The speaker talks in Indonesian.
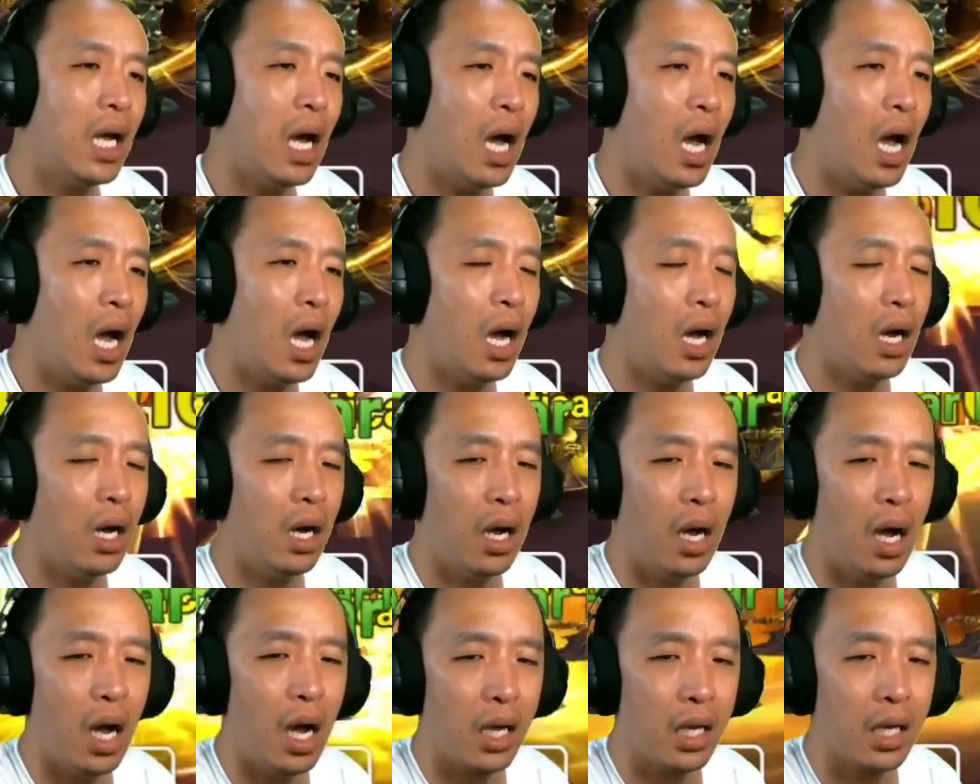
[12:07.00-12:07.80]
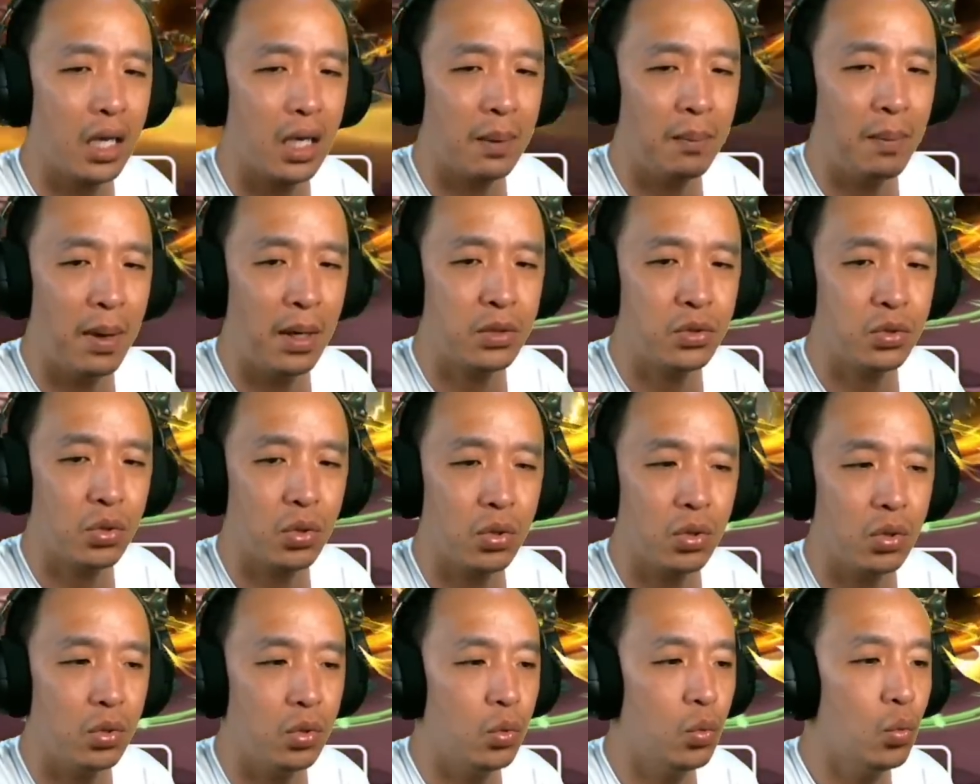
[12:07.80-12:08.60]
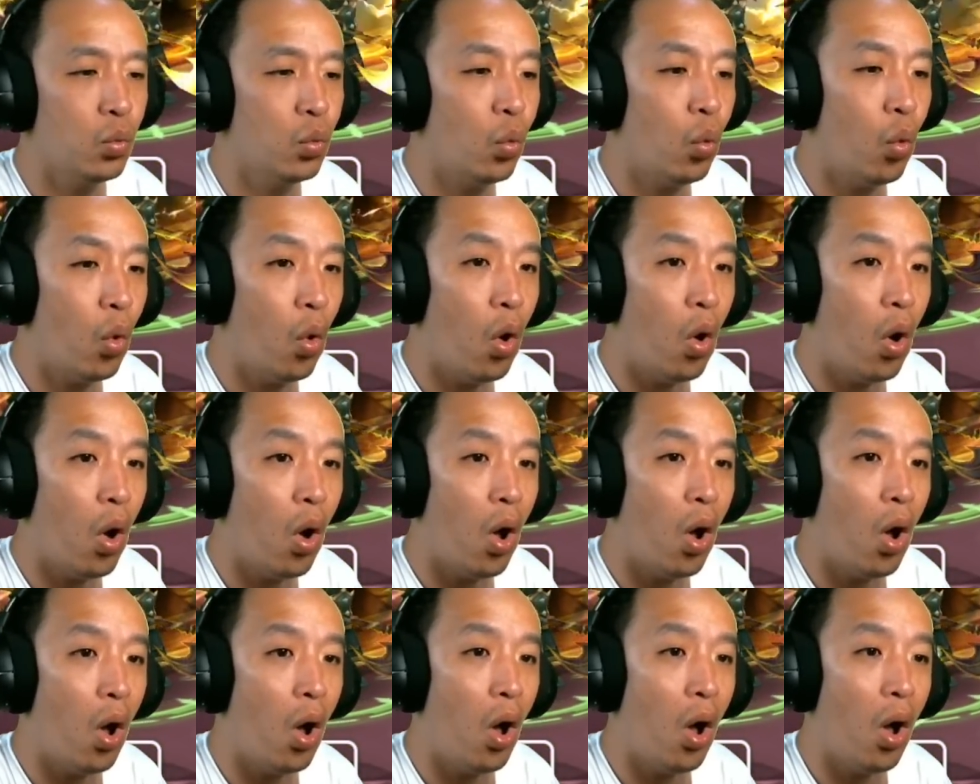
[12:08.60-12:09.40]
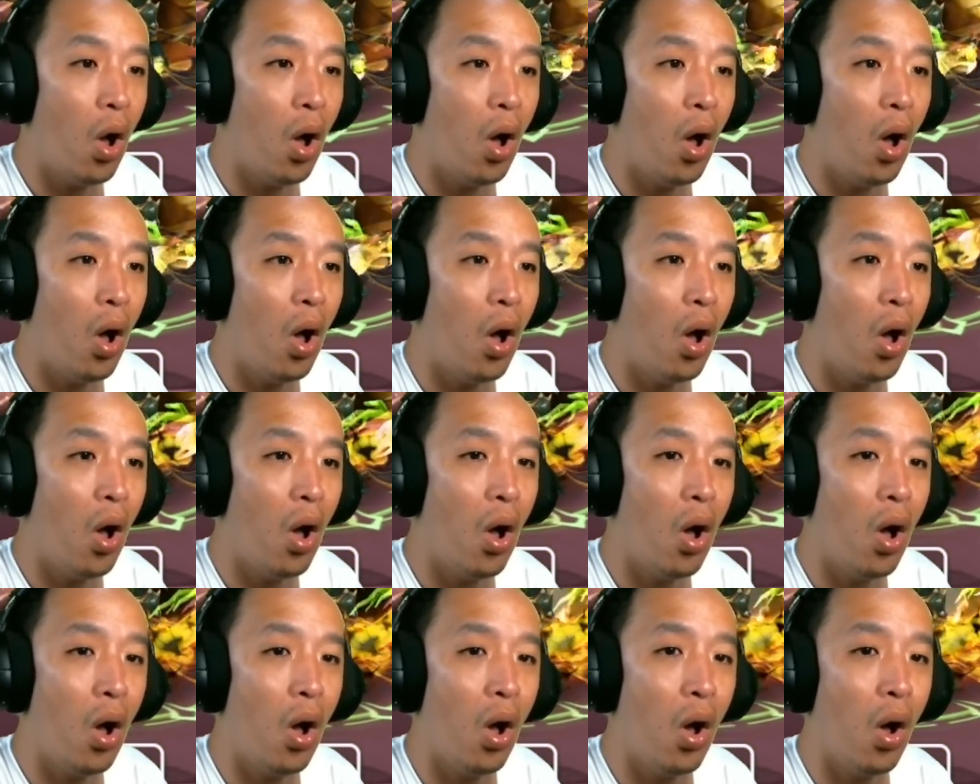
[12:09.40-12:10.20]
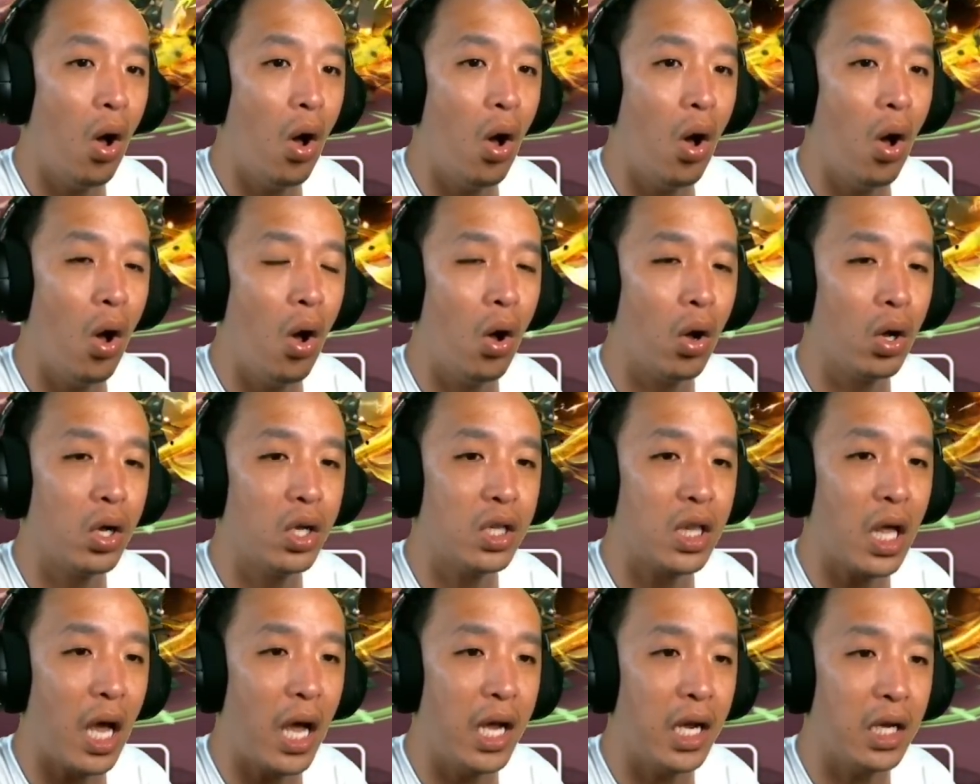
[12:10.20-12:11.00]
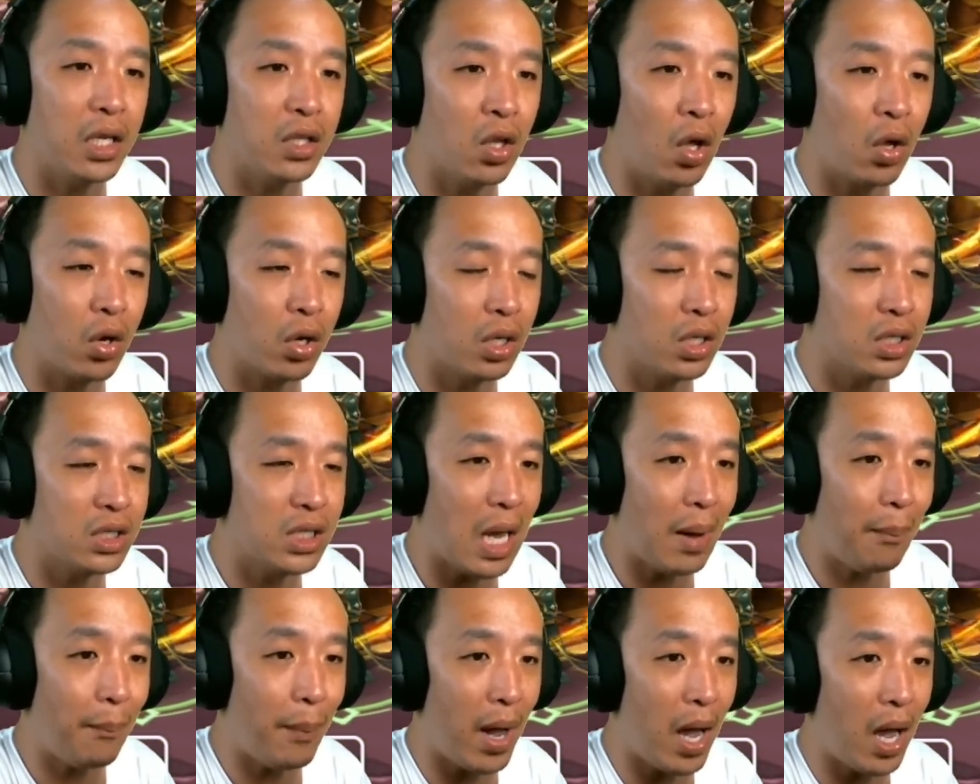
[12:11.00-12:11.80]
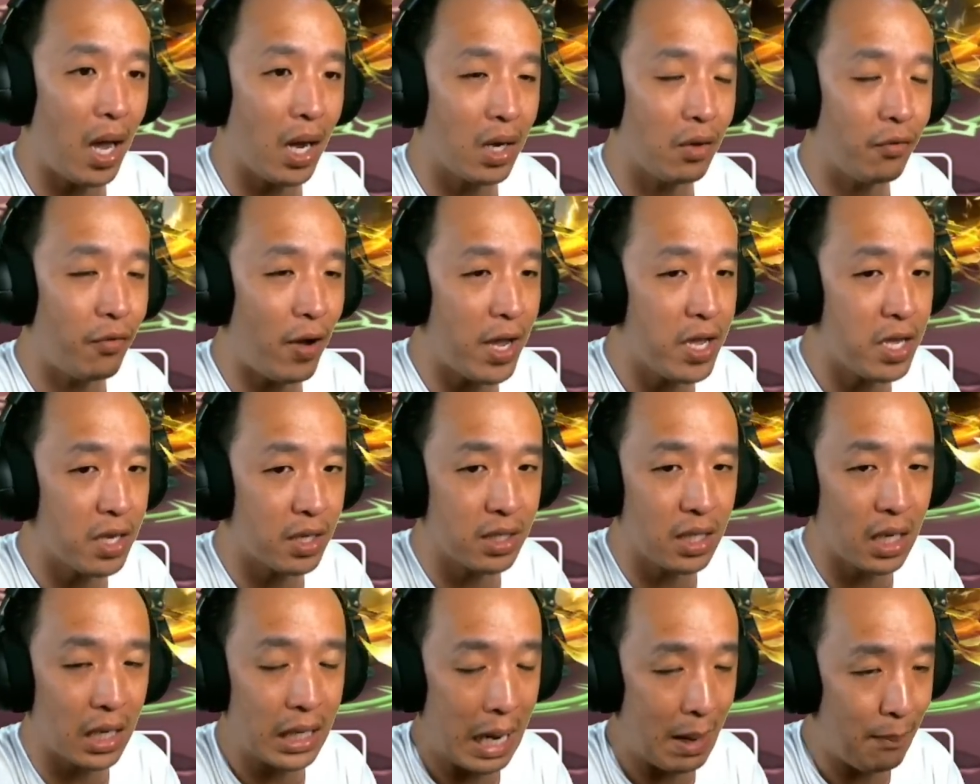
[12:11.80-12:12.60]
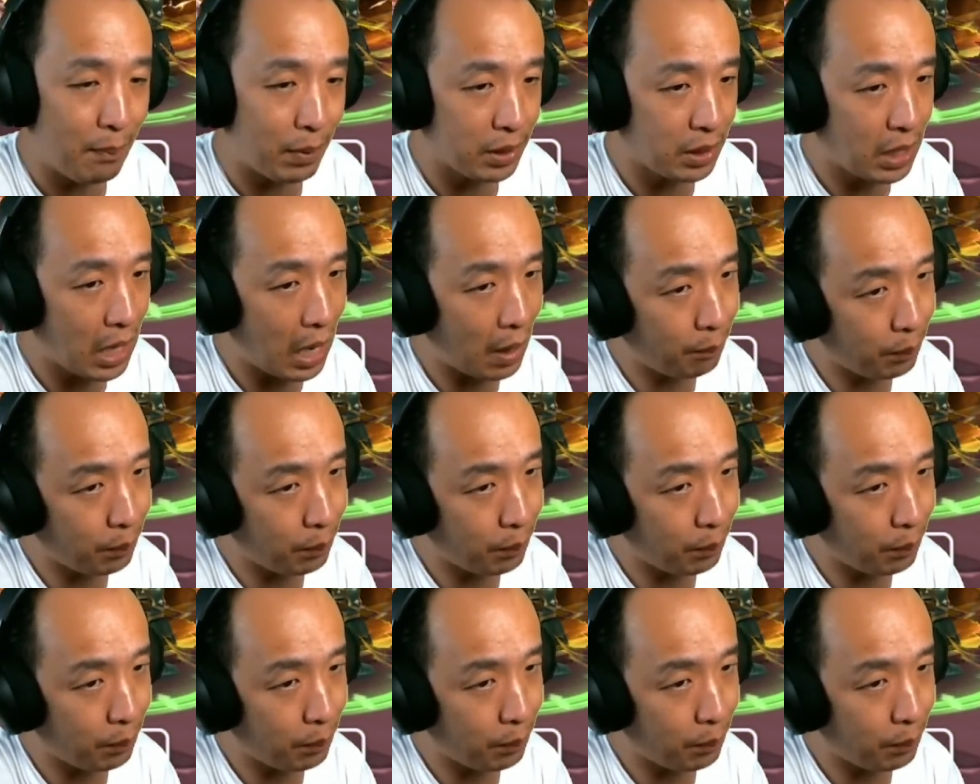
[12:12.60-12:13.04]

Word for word: Ha, akhirnya masuk. Wow, kita ignore ke siapa? Ke fire-nya. Dapat gak?